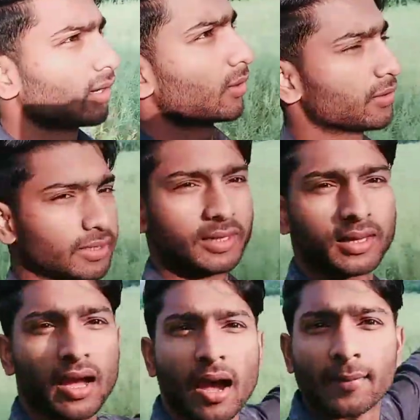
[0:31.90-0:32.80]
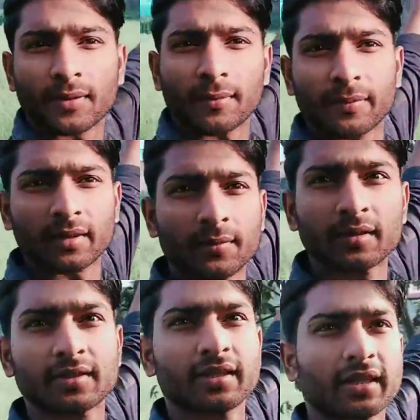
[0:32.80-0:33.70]
और देखिए आम का पेड़ में
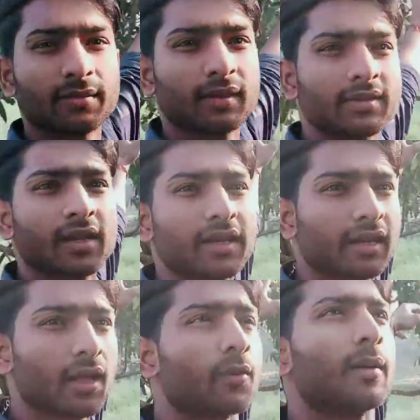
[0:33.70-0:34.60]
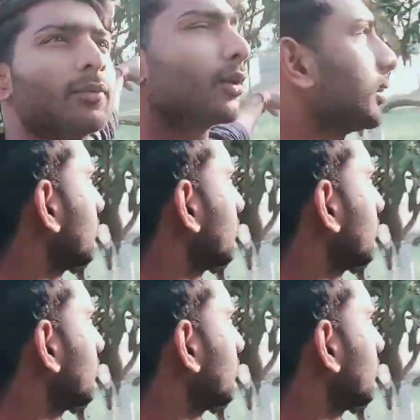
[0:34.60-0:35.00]
इसे देखिए मंजर निकला हुआ पूरा